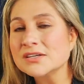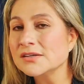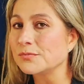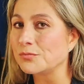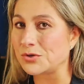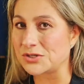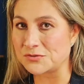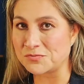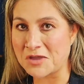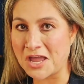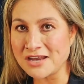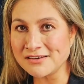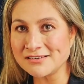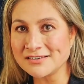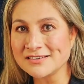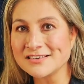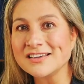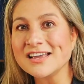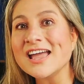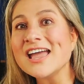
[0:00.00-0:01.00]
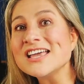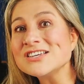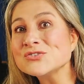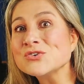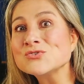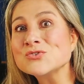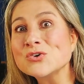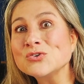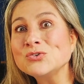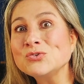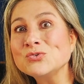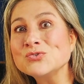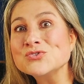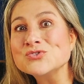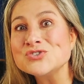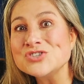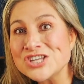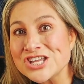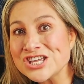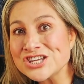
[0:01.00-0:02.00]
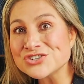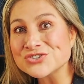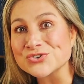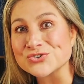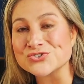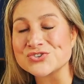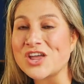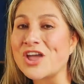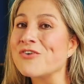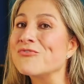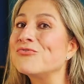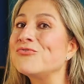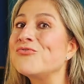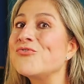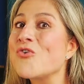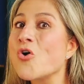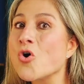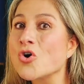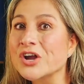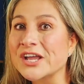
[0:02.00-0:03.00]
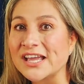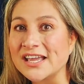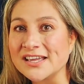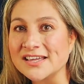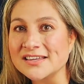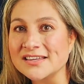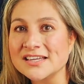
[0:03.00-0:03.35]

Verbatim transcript: Pues bien, esos son tus nichos de enfoque.